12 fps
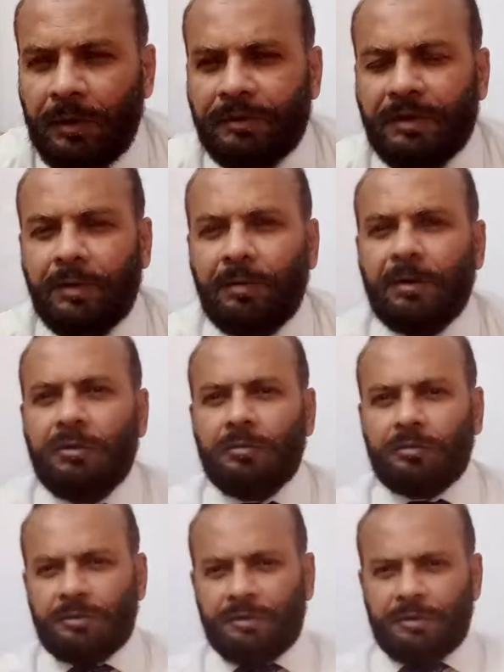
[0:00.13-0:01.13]

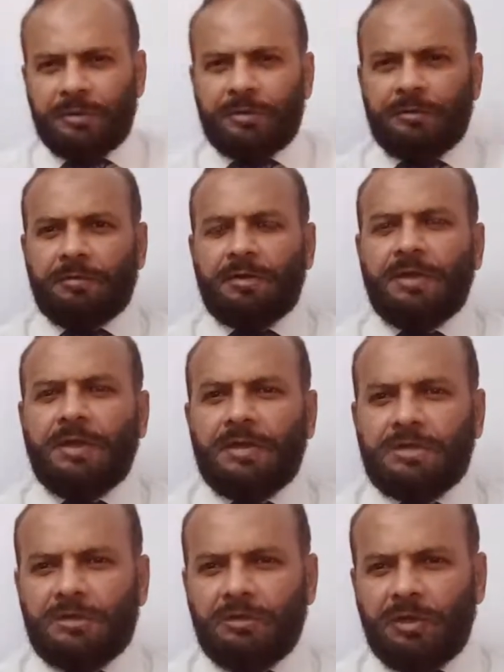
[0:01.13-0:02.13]
असलकुम
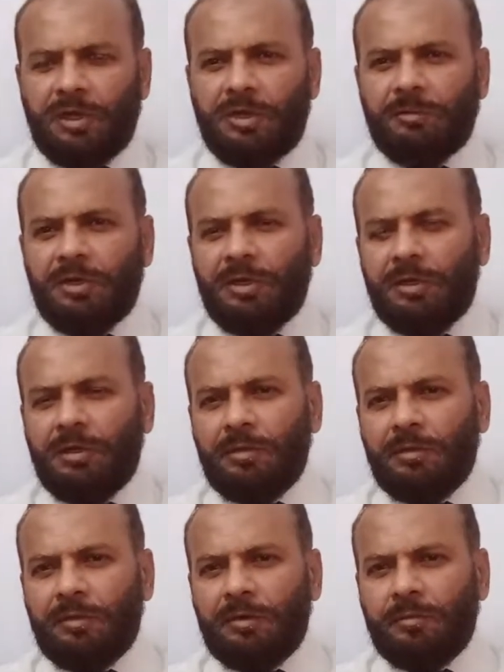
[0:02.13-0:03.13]
आज दुनिया में
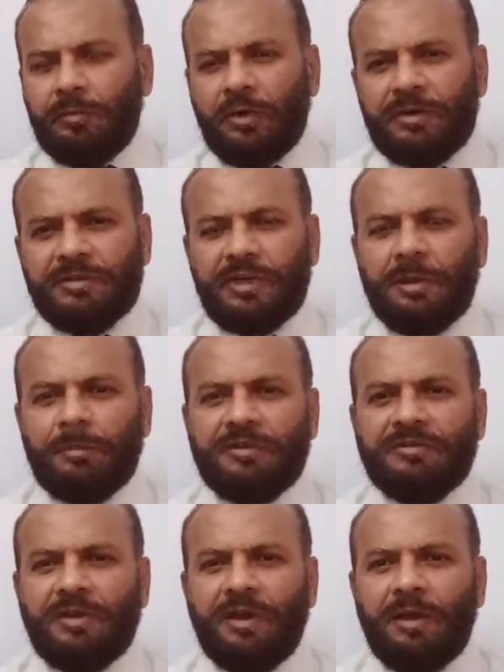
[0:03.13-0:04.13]
बहुत सारे
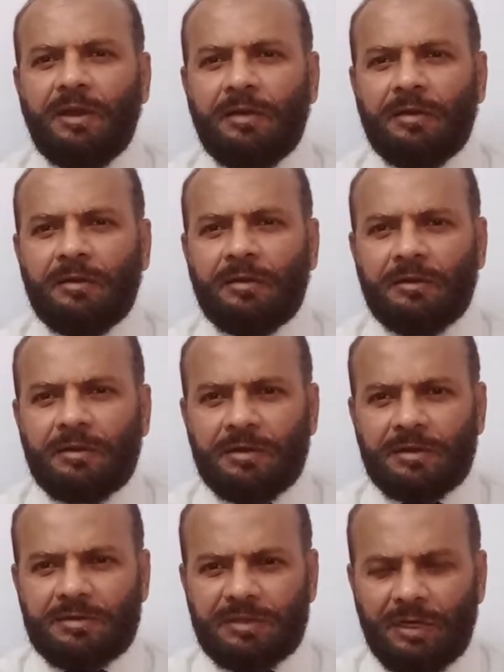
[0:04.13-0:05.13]

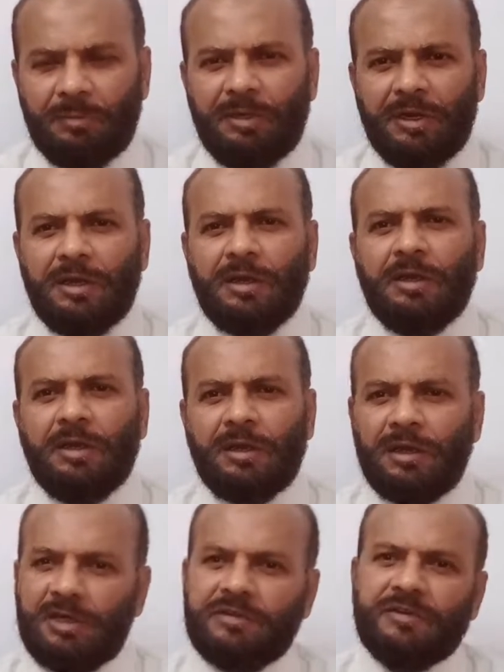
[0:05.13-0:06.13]
मसाइल जन्म लेने की एक
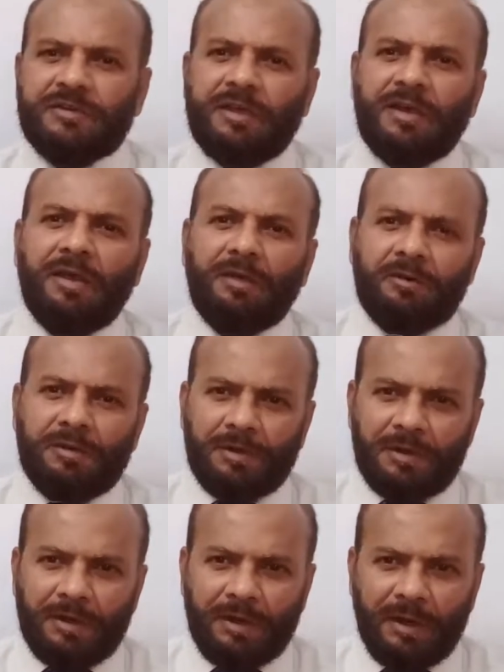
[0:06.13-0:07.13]
ख़ास वजह है और
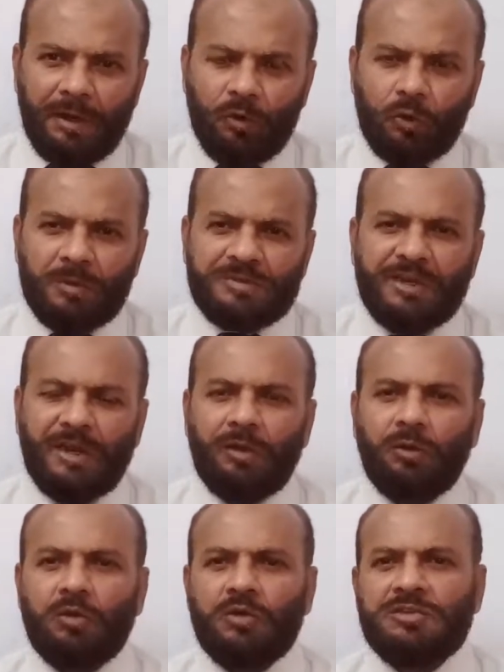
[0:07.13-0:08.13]
घरेलू मसाइल
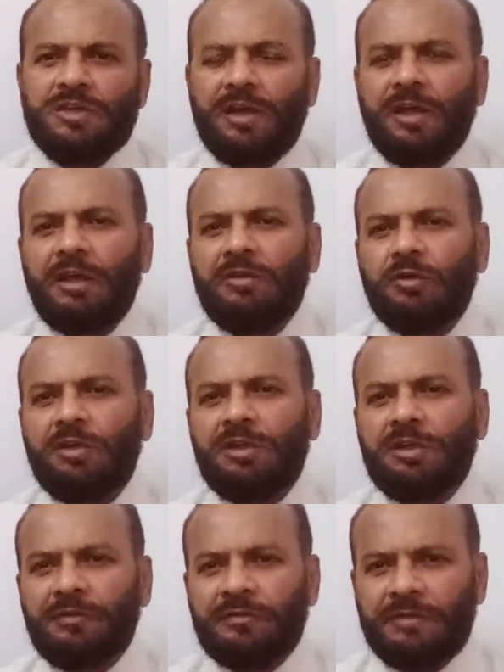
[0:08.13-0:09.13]
हों चाहे जो है
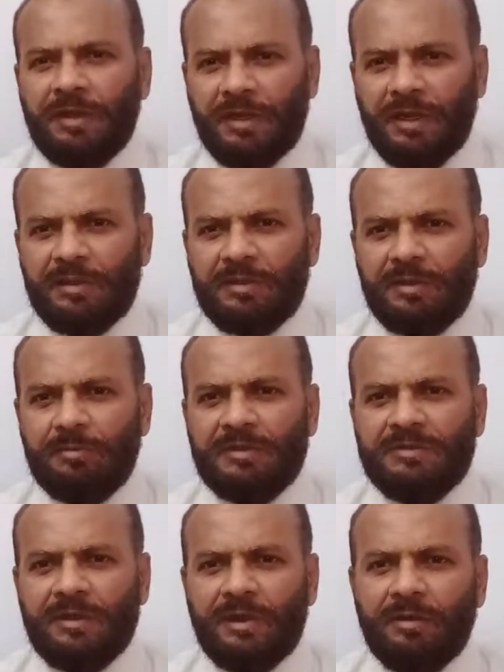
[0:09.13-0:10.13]
दफ्तर के अंदर
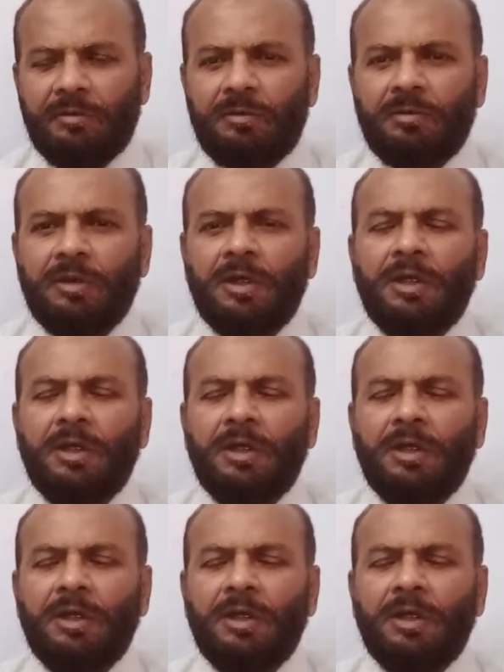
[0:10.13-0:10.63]
मसले हों